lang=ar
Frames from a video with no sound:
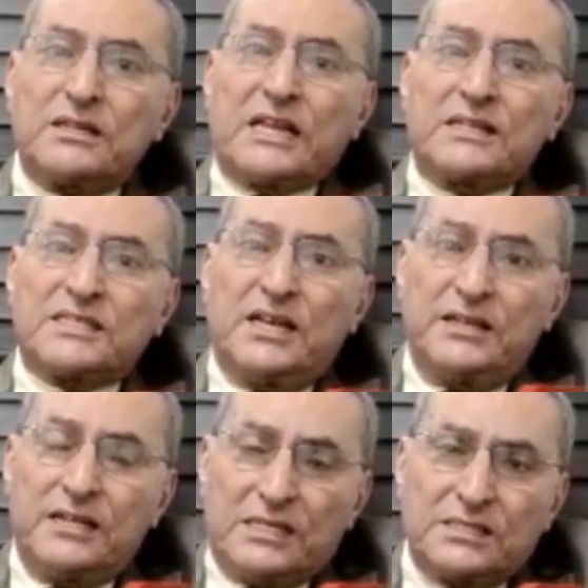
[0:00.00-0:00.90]
فننصح
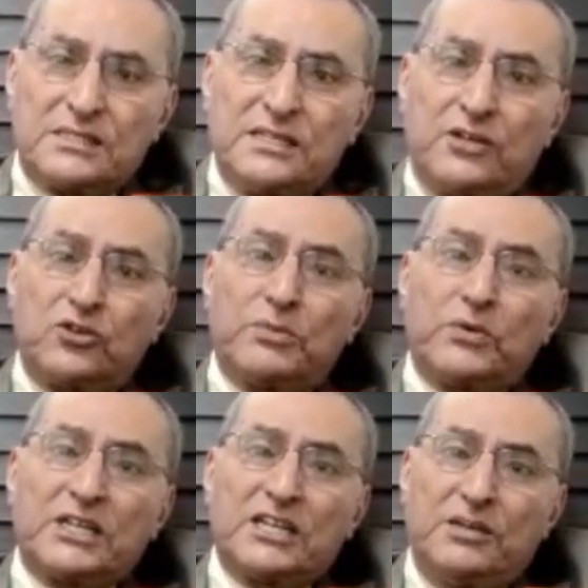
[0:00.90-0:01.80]
الناس اللي عندهم
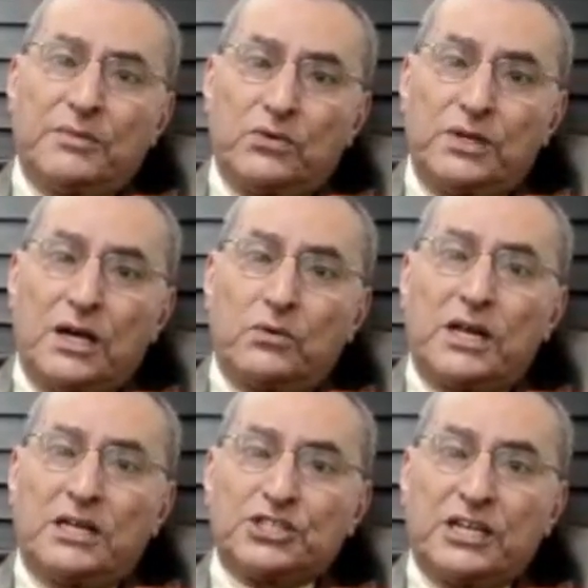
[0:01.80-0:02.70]
مواد الكيماويه
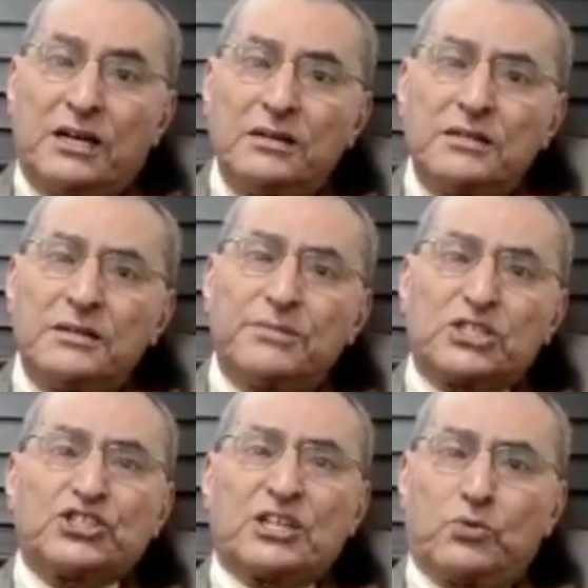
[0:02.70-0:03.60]
والاشعه باش
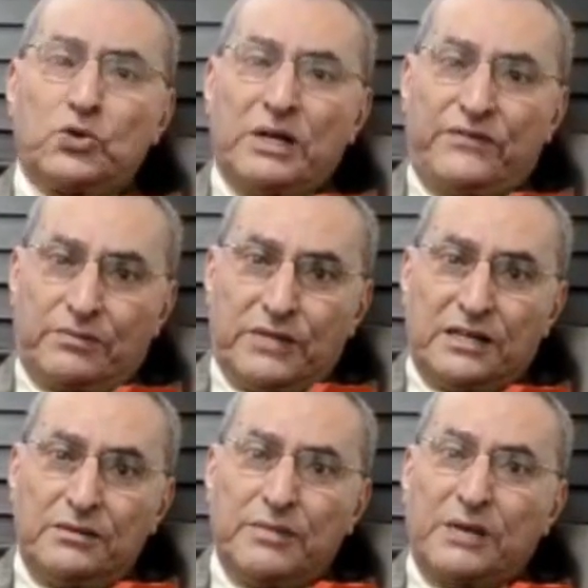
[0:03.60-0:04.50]
يشربوا الماء في البلاد
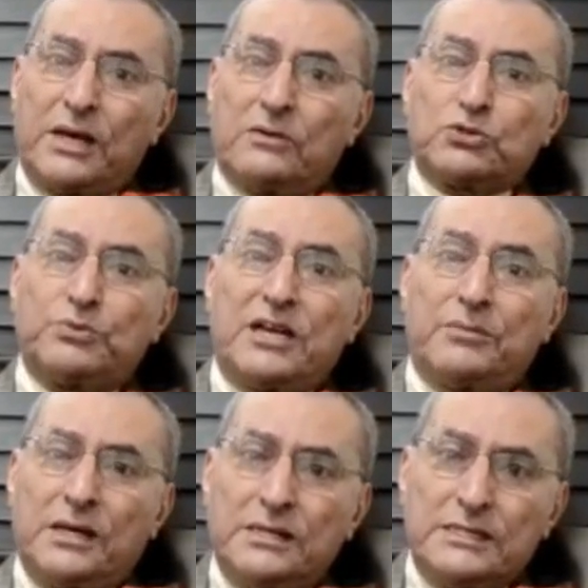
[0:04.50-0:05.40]
ما يبقاوش بلا
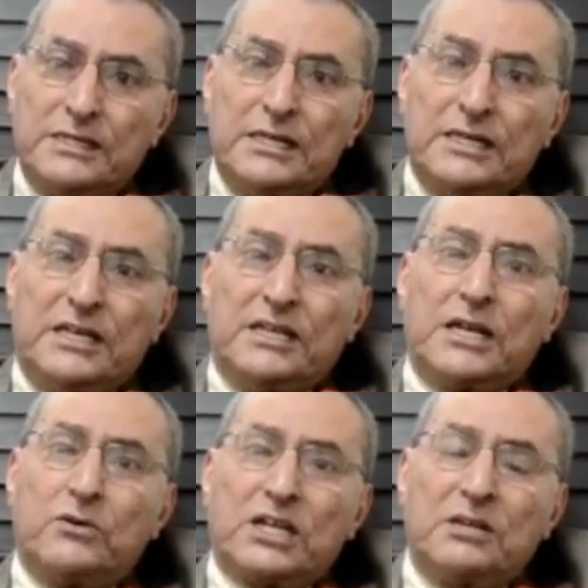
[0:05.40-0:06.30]
ماء
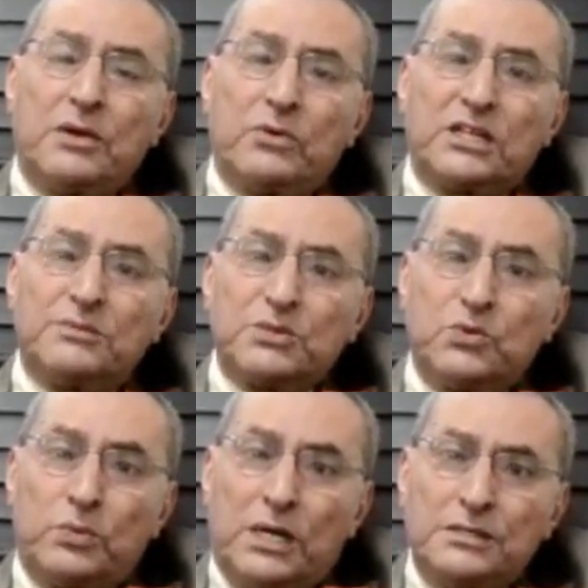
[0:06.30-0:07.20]
لانه هذه المواد
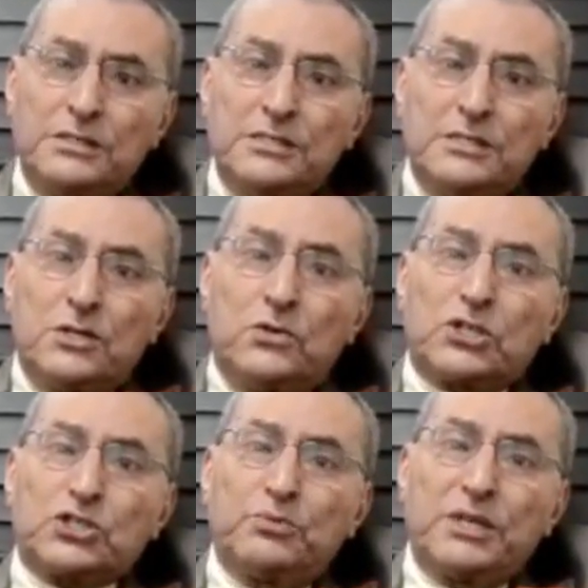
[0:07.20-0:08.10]
مسمومه
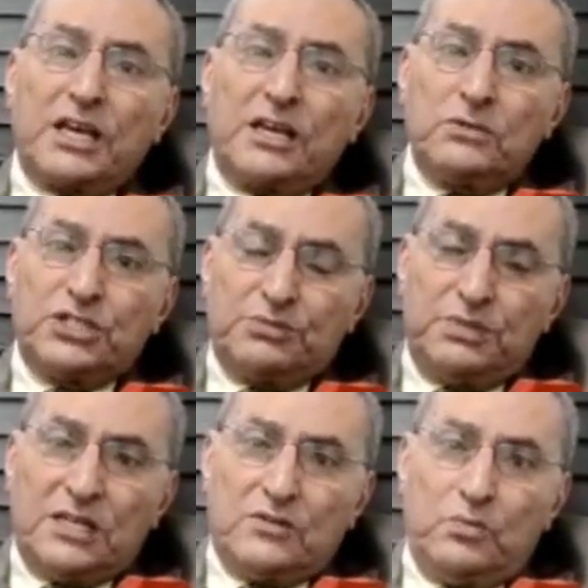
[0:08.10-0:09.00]
وخصهم ينقيو الجسم
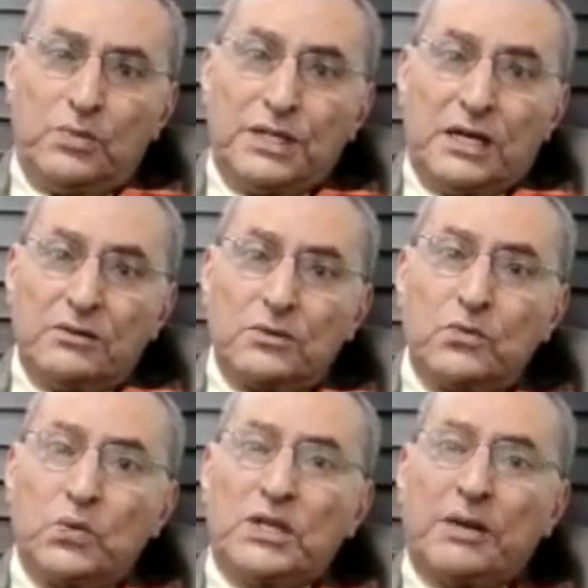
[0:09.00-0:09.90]
ديالهم منها
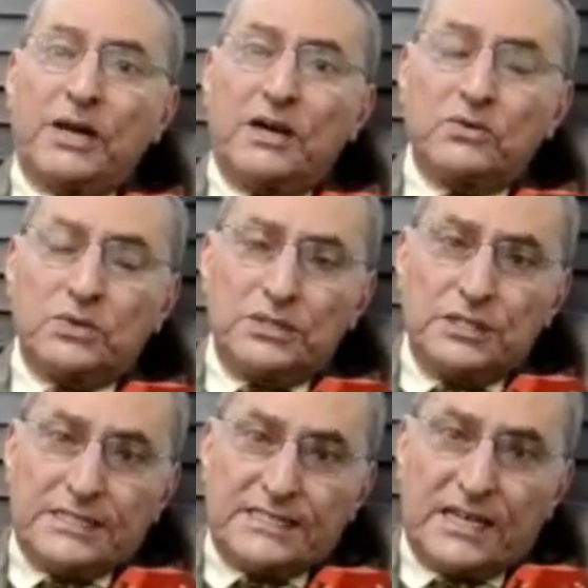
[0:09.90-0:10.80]
واذا بقاو
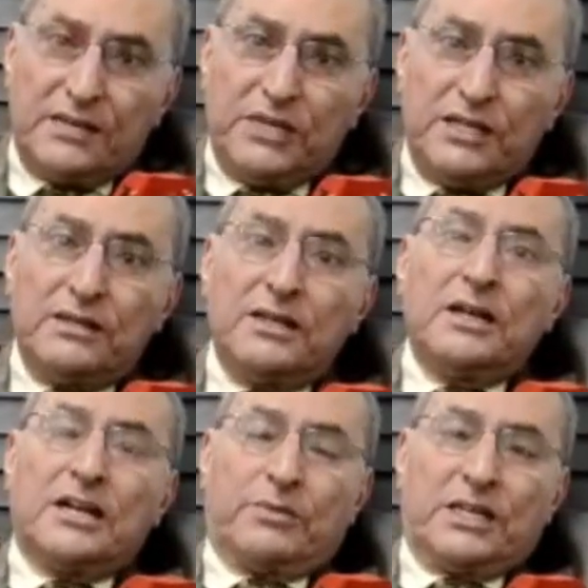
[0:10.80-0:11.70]
صايمين
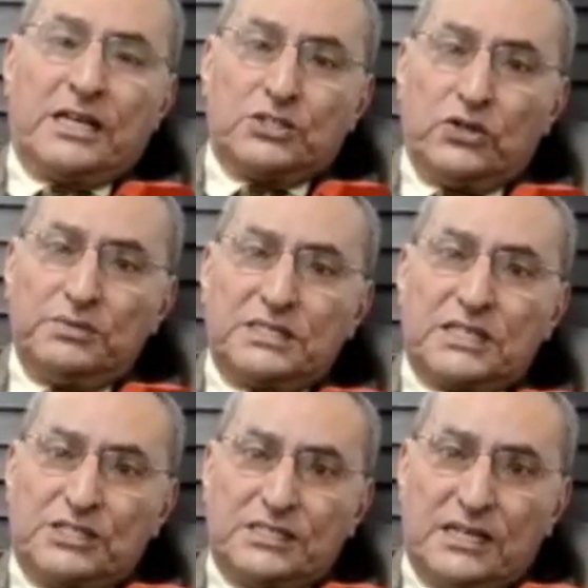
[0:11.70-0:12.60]
14 و
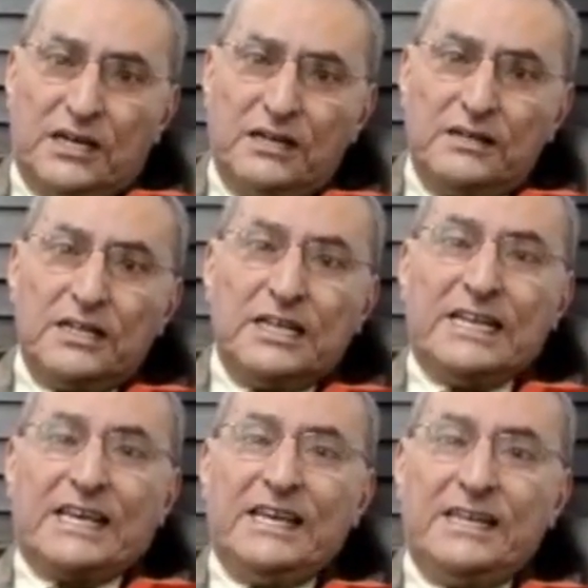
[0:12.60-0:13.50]
15 ساعه
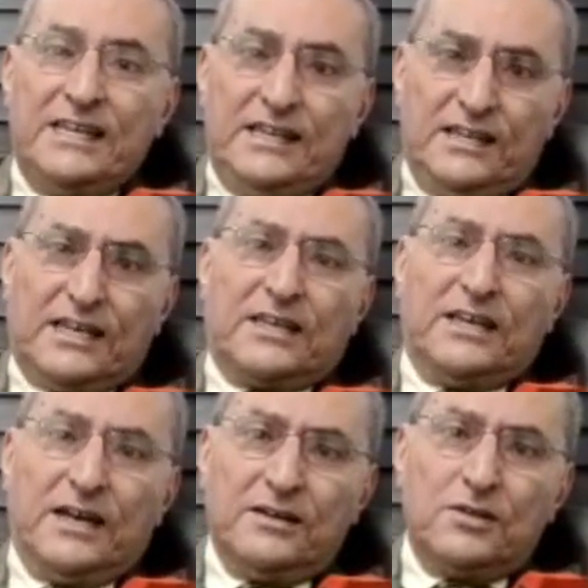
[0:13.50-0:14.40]
الكيلي
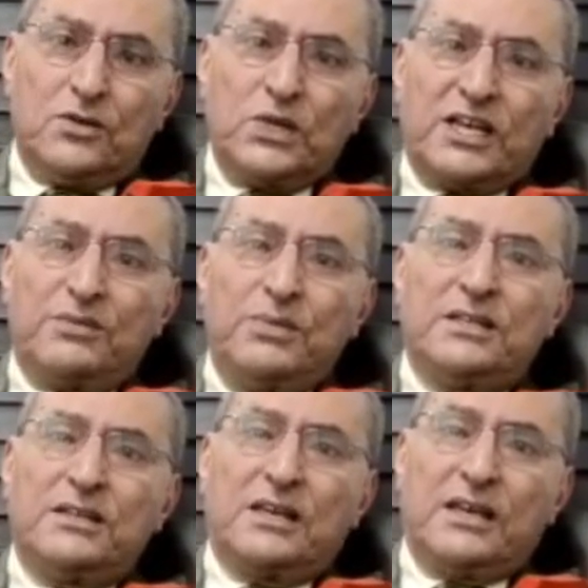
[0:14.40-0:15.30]
كتعيا والكبد
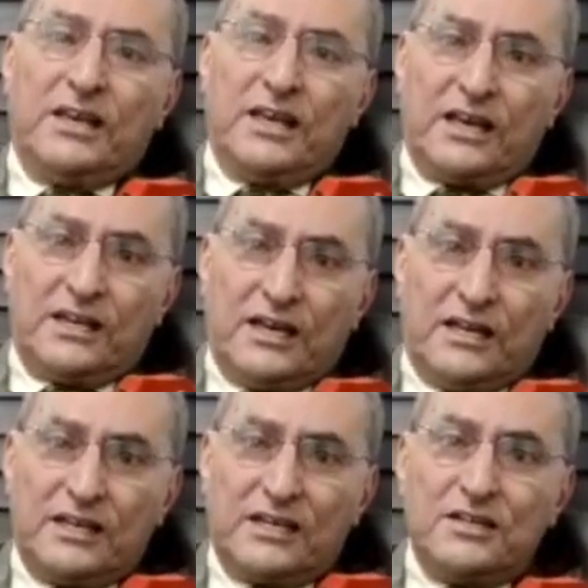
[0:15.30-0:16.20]
كيعيا
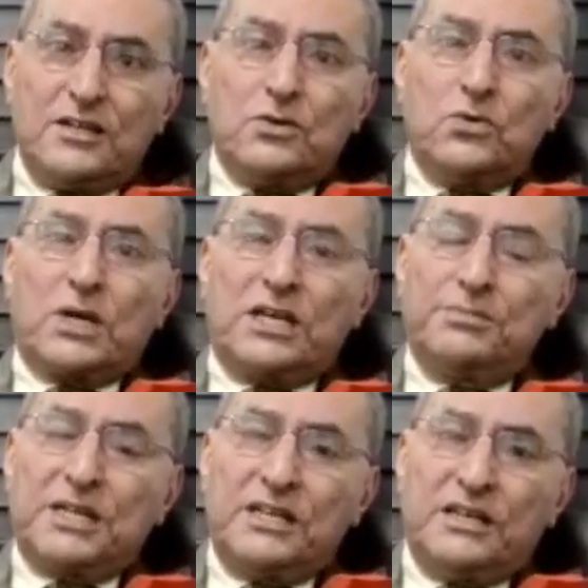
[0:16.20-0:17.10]
كذلك
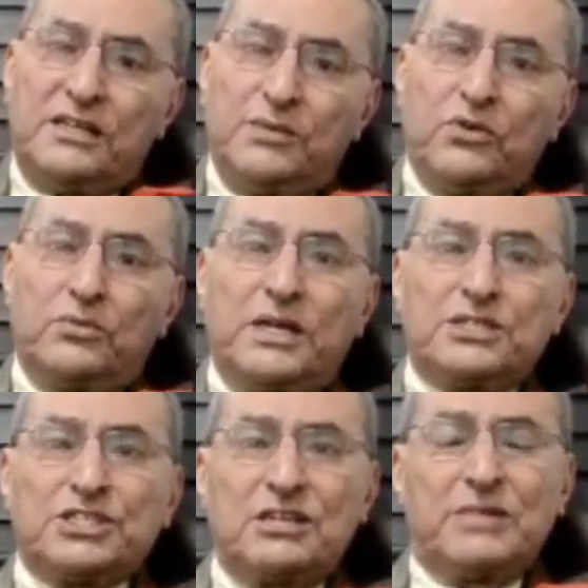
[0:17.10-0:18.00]
وكيمكن يؤدي بهم هذا
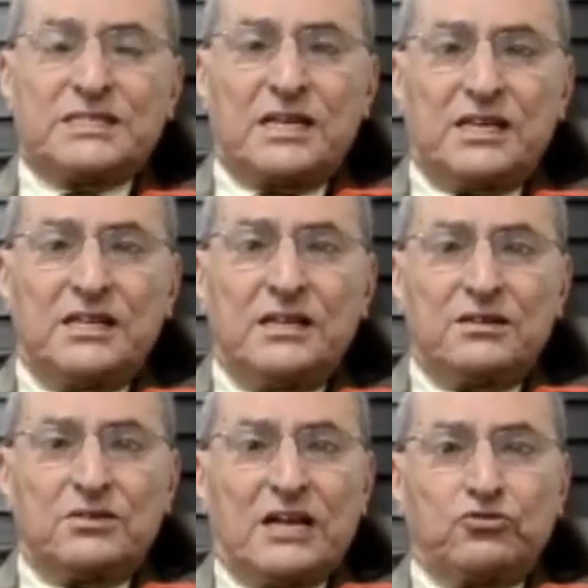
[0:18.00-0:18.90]
الشيء المسائل
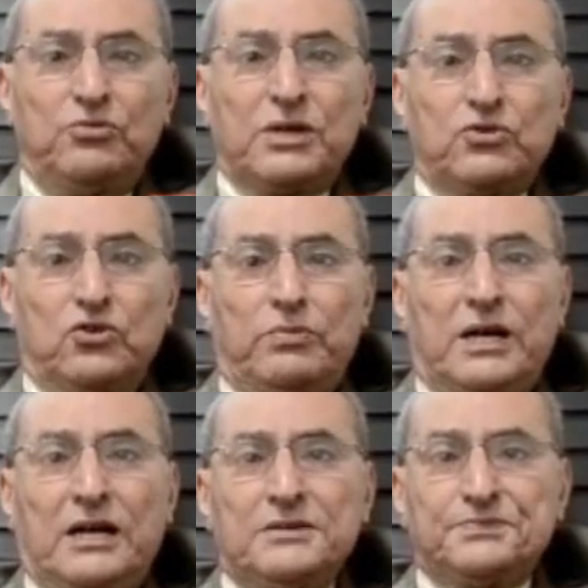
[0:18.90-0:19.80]
لا تحمد عقباها